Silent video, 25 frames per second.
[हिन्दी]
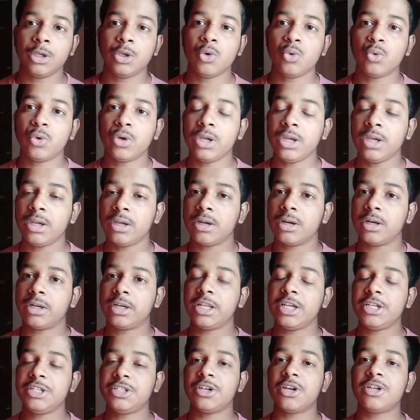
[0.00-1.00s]
क्योंकि
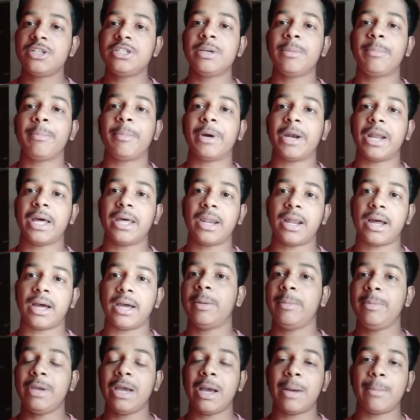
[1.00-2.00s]
टीचर जब पढ़ा रहा
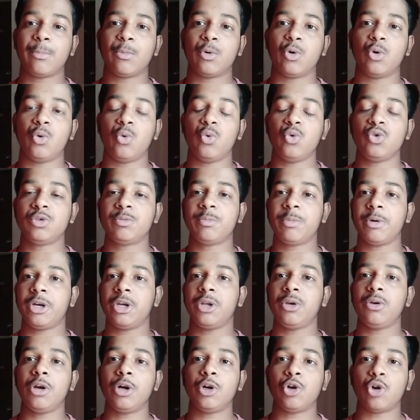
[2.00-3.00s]
तभी आपको उस
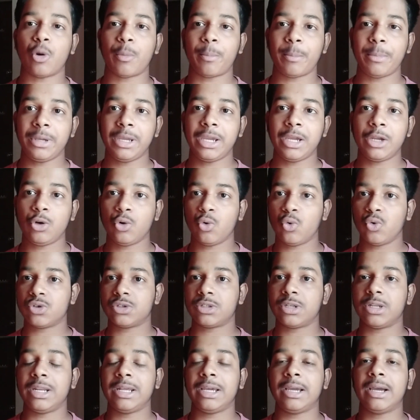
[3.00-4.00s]
पर्टिकुलर टॉपिक के
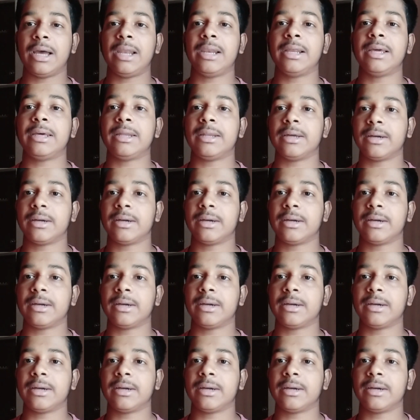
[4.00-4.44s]
नोट्स निकाल के